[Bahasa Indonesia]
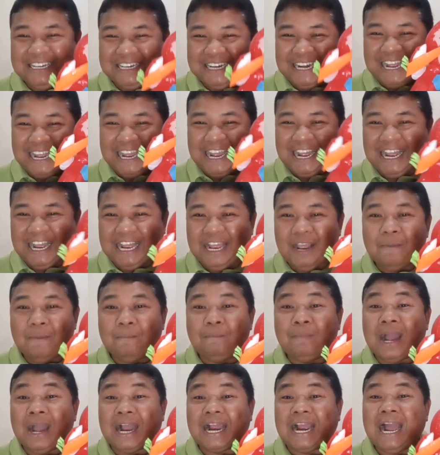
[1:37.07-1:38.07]
Nah,
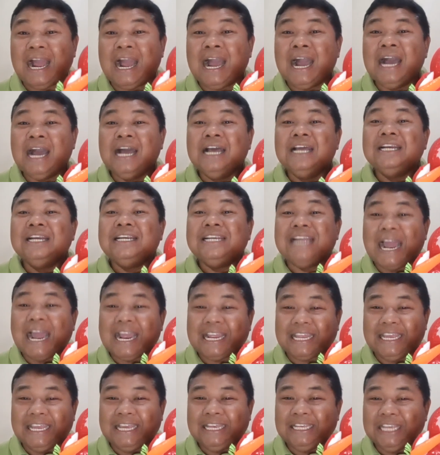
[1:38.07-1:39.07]
maka
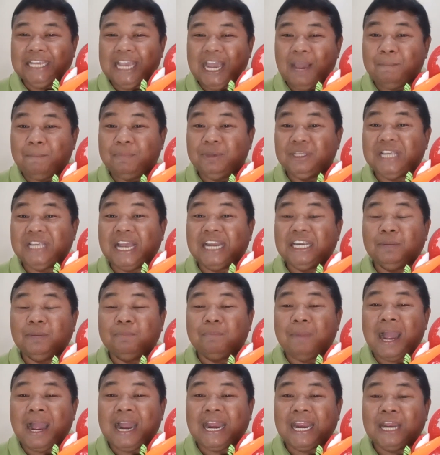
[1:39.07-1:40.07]
dagingnya bisa
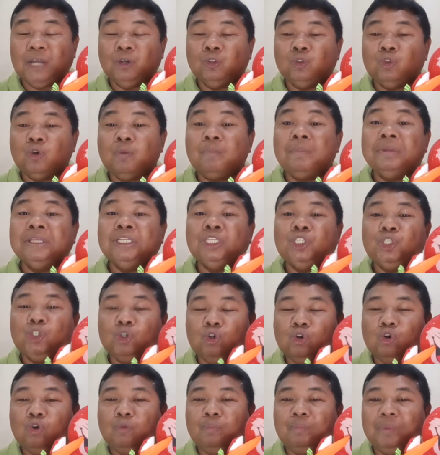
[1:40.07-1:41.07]
dipakai untuk
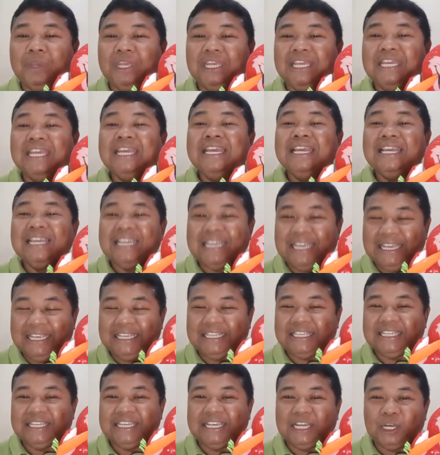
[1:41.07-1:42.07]
mencukupi
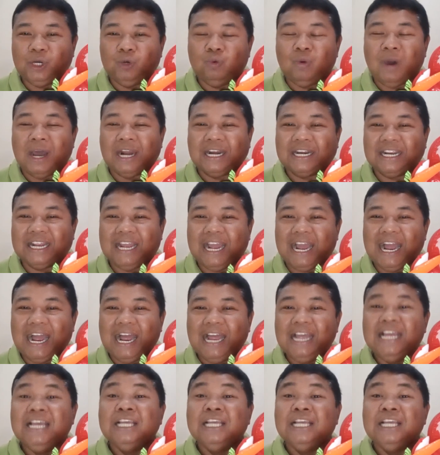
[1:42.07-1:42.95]
gizi keluarga,